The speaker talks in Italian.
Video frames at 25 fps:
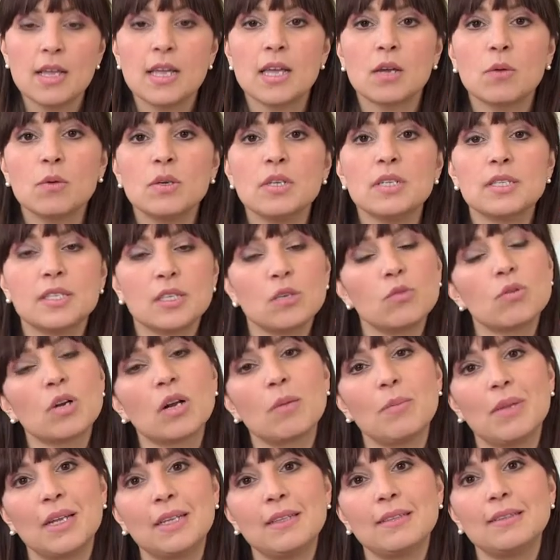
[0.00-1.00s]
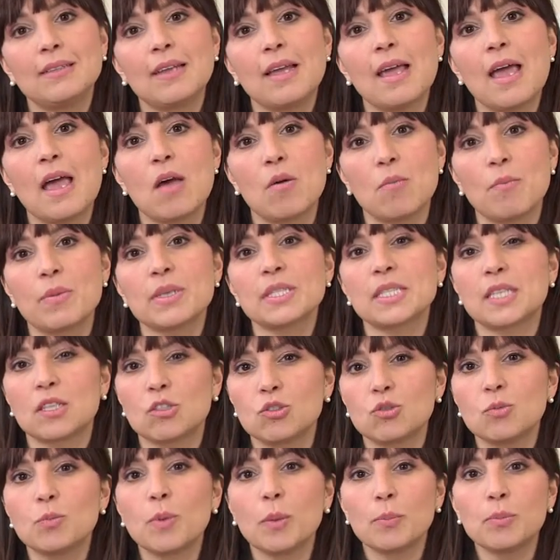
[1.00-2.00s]
e quindi sicuramente è un
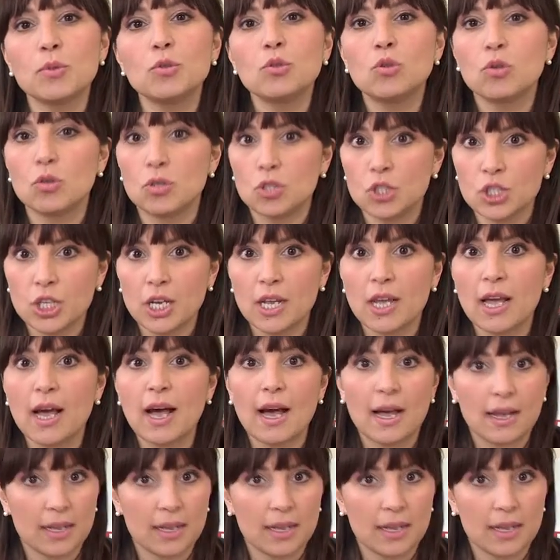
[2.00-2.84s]
passaggio un po' più dolce